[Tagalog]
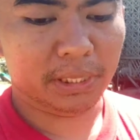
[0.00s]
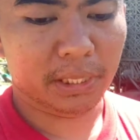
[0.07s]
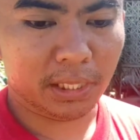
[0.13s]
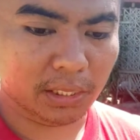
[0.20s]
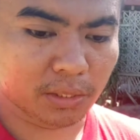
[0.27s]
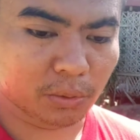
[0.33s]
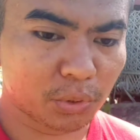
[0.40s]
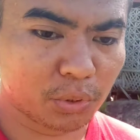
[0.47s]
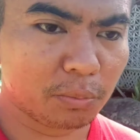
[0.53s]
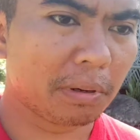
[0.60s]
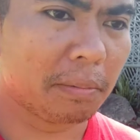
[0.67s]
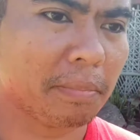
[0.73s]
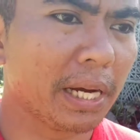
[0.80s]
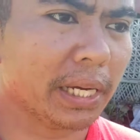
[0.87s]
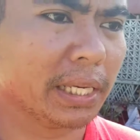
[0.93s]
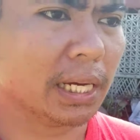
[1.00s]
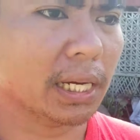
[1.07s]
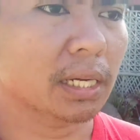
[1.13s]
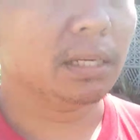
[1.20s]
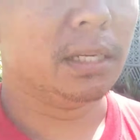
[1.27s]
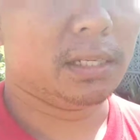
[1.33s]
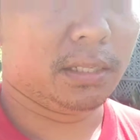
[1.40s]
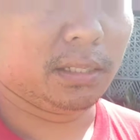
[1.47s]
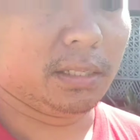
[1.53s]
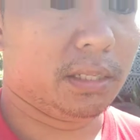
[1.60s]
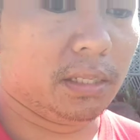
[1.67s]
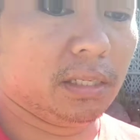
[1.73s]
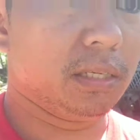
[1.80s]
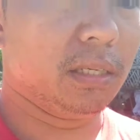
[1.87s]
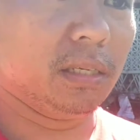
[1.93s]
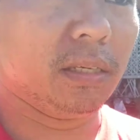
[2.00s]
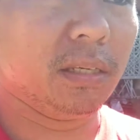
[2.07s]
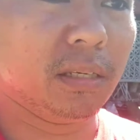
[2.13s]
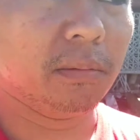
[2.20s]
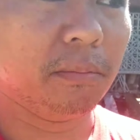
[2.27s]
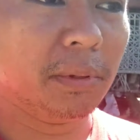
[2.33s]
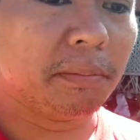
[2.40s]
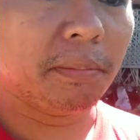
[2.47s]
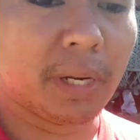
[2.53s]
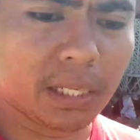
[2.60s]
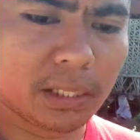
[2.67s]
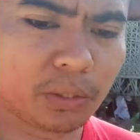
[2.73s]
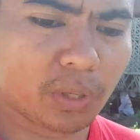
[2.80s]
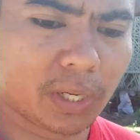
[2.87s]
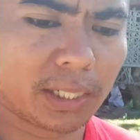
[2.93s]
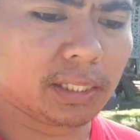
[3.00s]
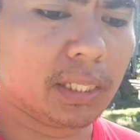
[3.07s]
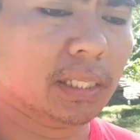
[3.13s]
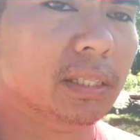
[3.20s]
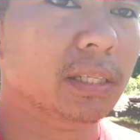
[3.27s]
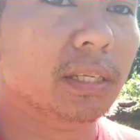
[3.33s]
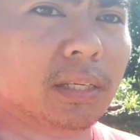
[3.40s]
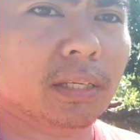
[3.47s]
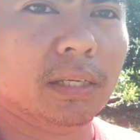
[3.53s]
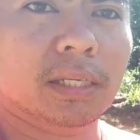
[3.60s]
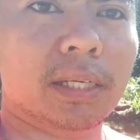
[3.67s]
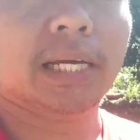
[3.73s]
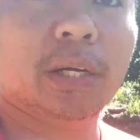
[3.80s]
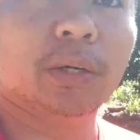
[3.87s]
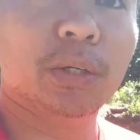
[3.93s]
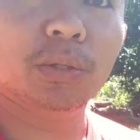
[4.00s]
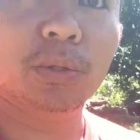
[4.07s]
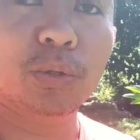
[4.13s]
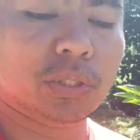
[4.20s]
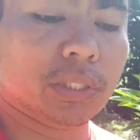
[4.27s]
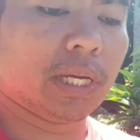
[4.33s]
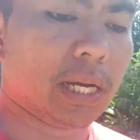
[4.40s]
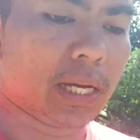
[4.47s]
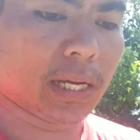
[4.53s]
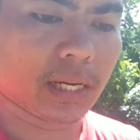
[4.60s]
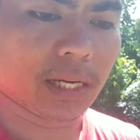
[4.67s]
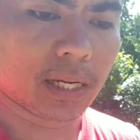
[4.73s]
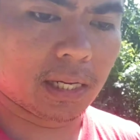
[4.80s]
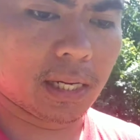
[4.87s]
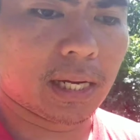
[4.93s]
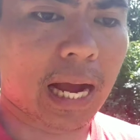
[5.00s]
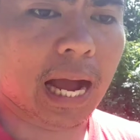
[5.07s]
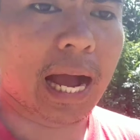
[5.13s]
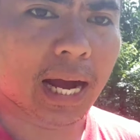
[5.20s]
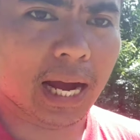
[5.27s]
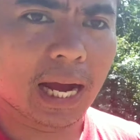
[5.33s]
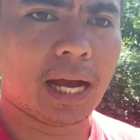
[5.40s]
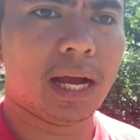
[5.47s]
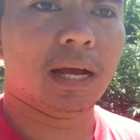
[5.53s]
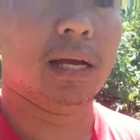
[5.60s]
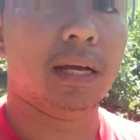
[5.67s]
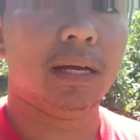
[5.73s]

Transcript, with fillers: pinahinog yung papaya ibibilad nyo lang din ngayon dun sa nganga